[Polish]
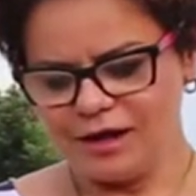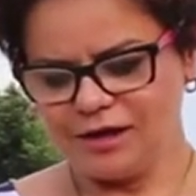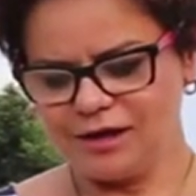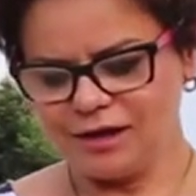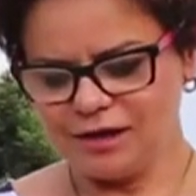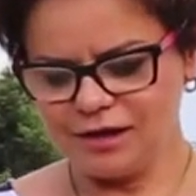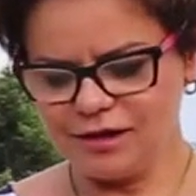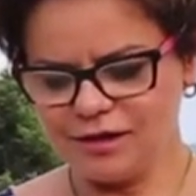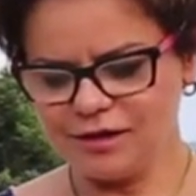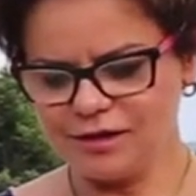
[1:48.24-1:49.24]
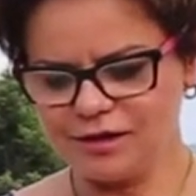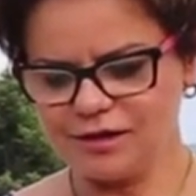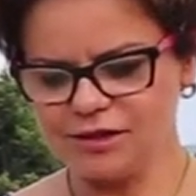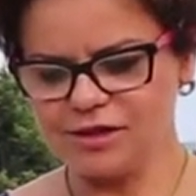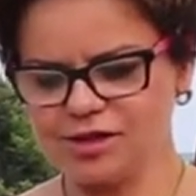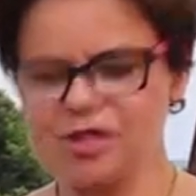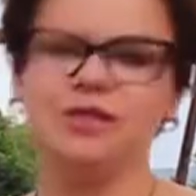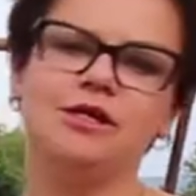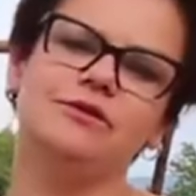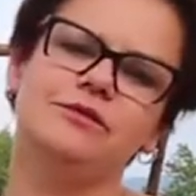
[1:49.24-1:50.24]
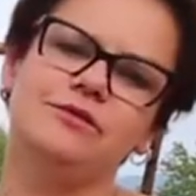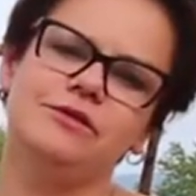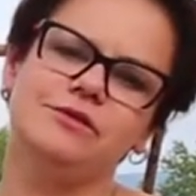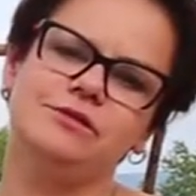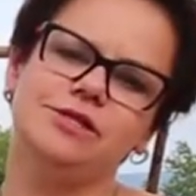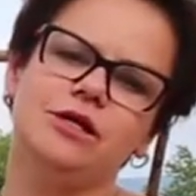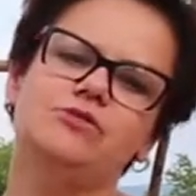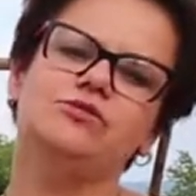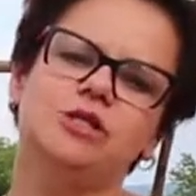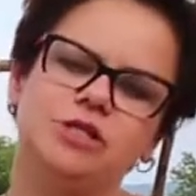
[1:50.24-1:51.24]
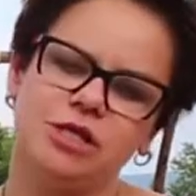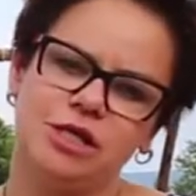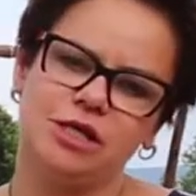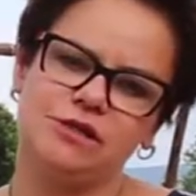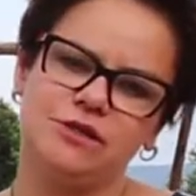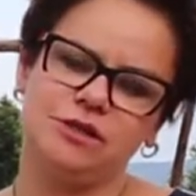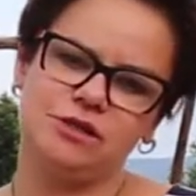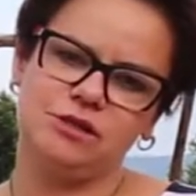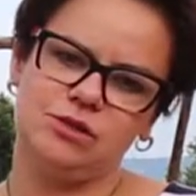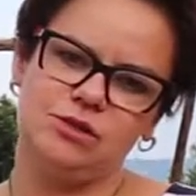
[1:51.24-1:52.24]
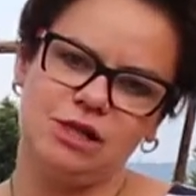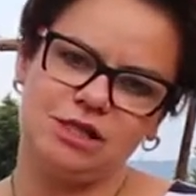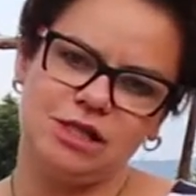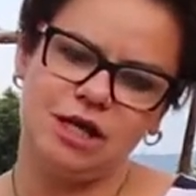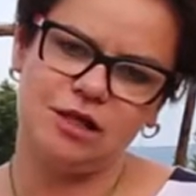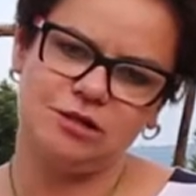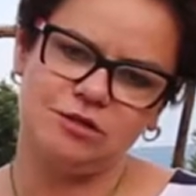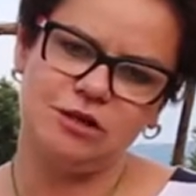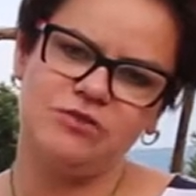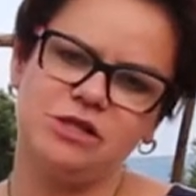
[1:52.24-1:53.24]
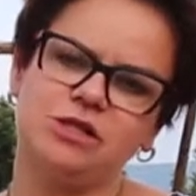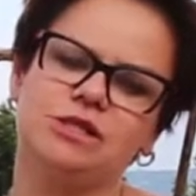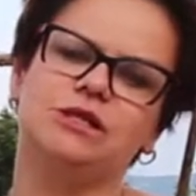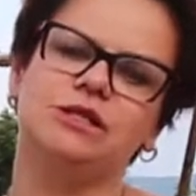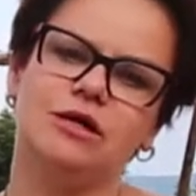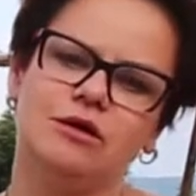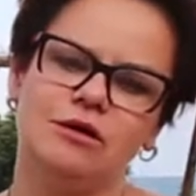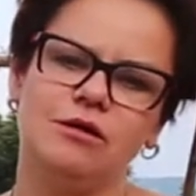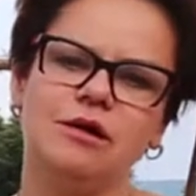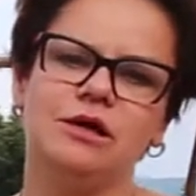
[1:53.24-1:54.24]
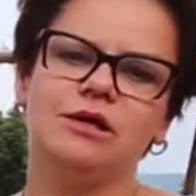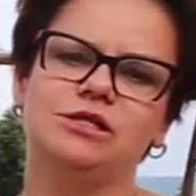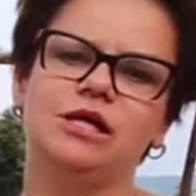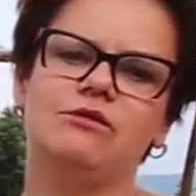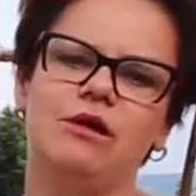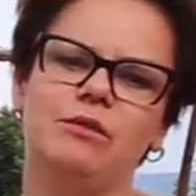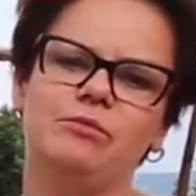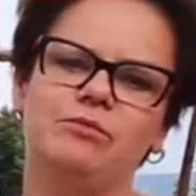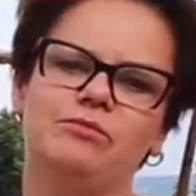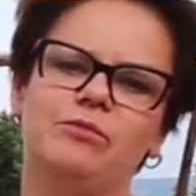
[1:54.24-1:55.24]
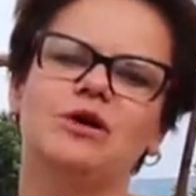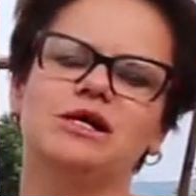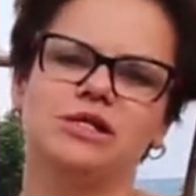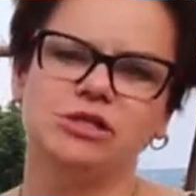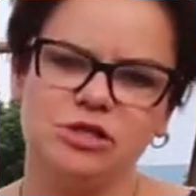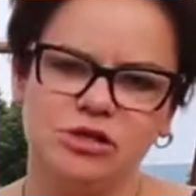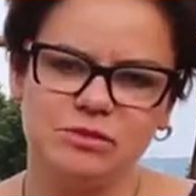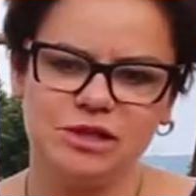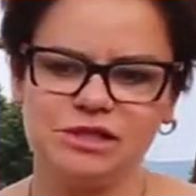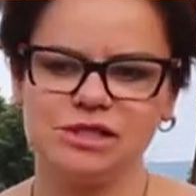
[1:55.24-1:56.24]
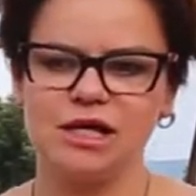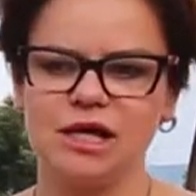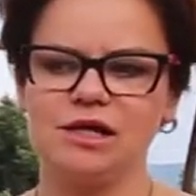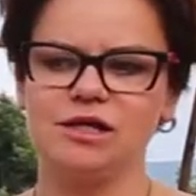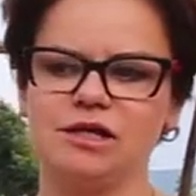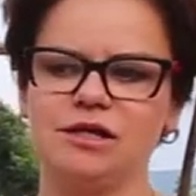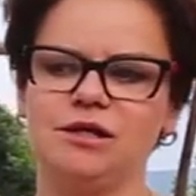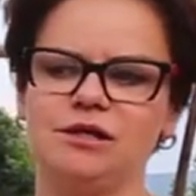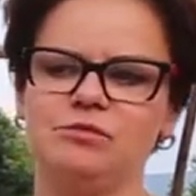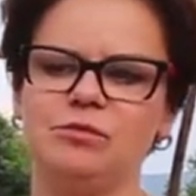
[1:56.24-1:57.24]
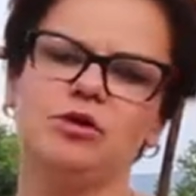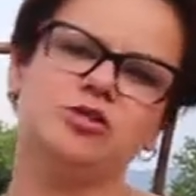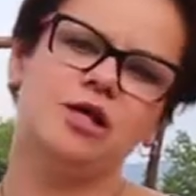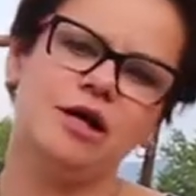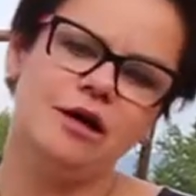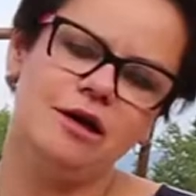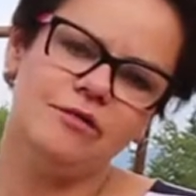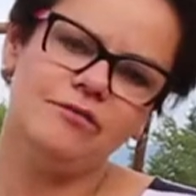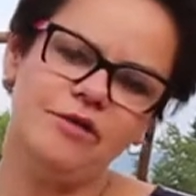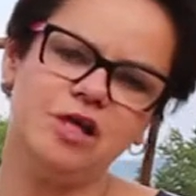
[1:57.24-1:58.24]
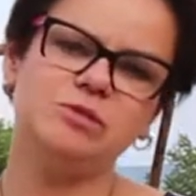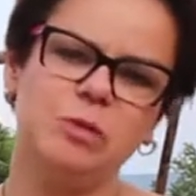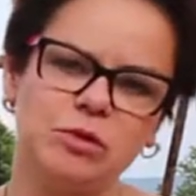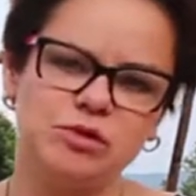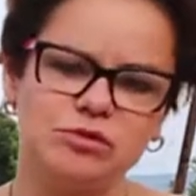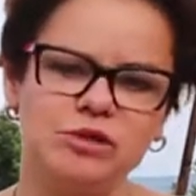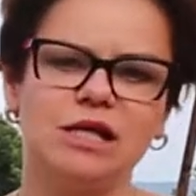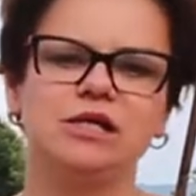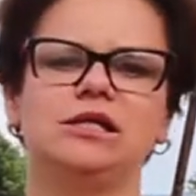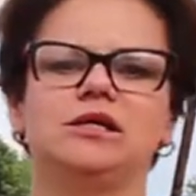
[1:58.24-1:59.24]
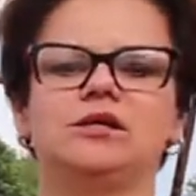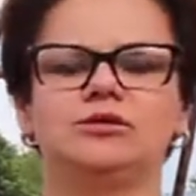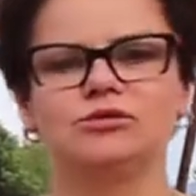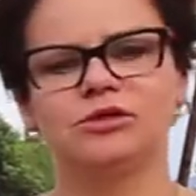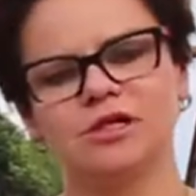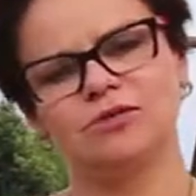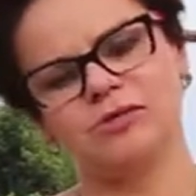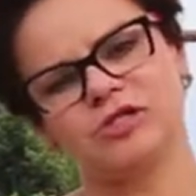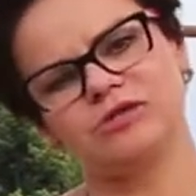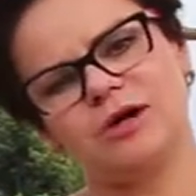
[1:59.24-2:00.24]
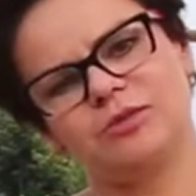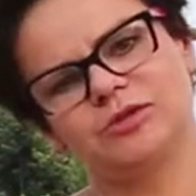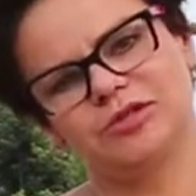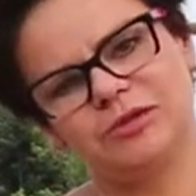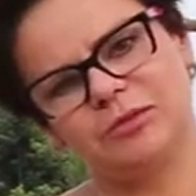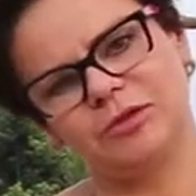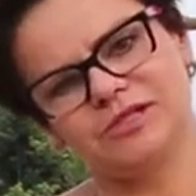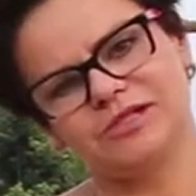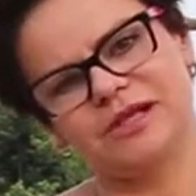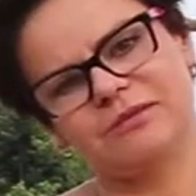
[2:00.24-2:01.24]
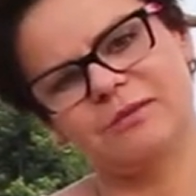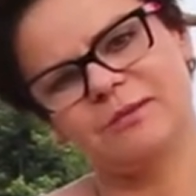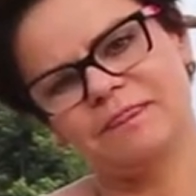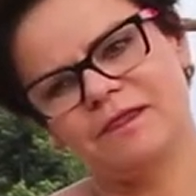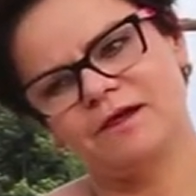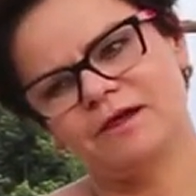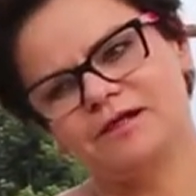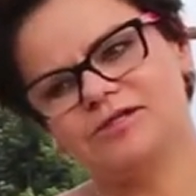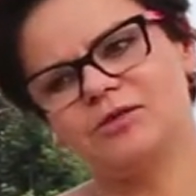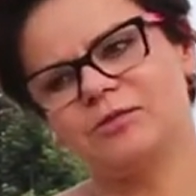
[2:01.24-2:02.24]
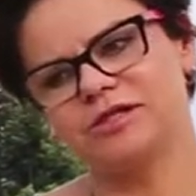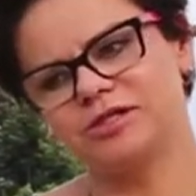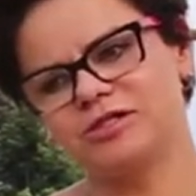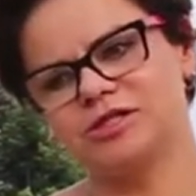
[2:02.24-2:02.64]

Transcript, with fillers: I jeżeli e, znajdujesz się nieraz w takich sytuacjach, to dla, właśnie dlatego chciałam pokazać Ci to miejsce i proszę wejdź po prostu na link, który umieściłam pod tym postem i zobacz,